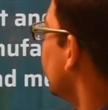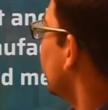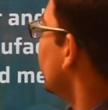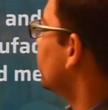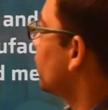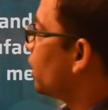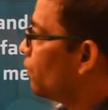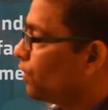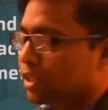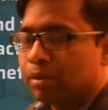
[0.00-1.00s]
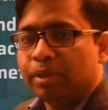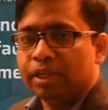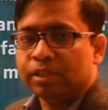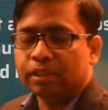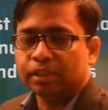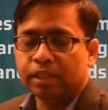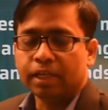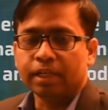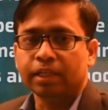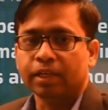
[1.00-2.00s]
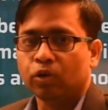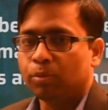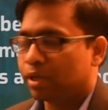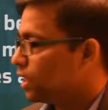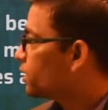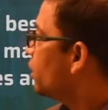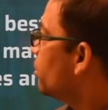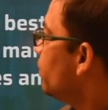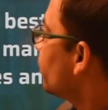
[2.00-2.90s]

आजकल काफ़ी ज़्यादा बेर रेट देखने को मिल रहा है इसके अभी